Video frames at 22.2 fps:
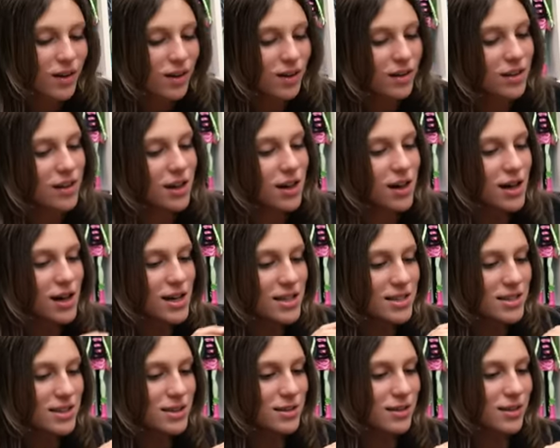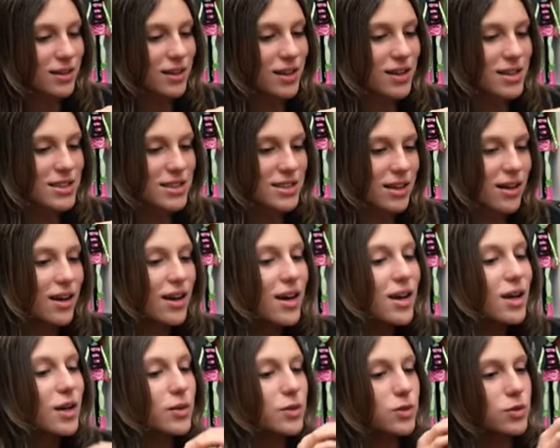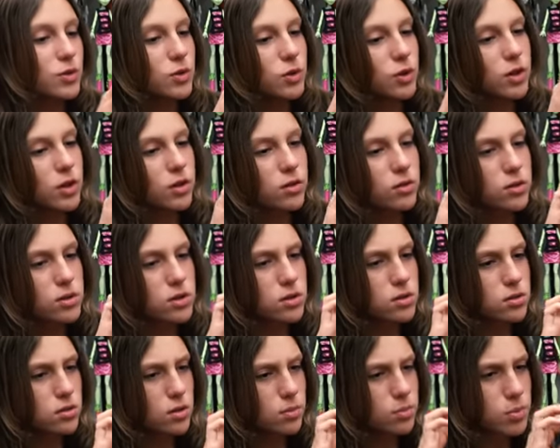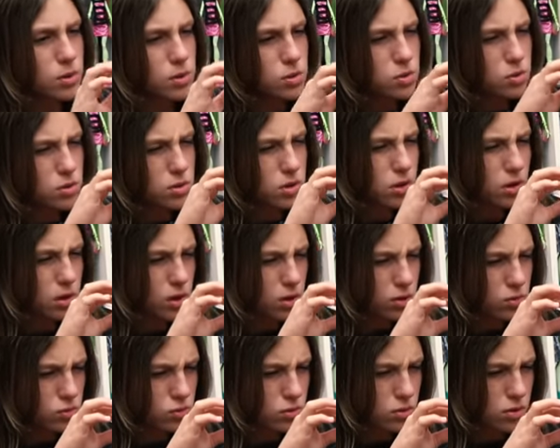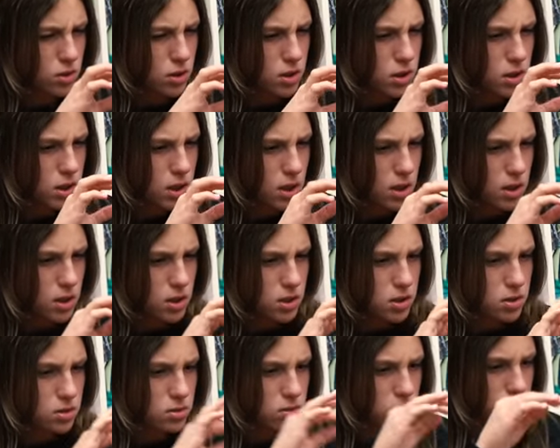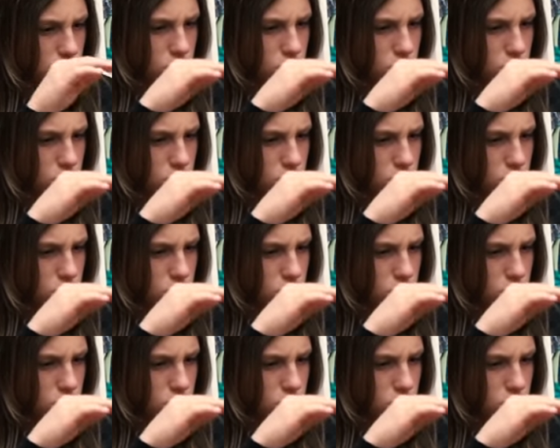классно, классно. Только вот с ее прической надо что-то делать.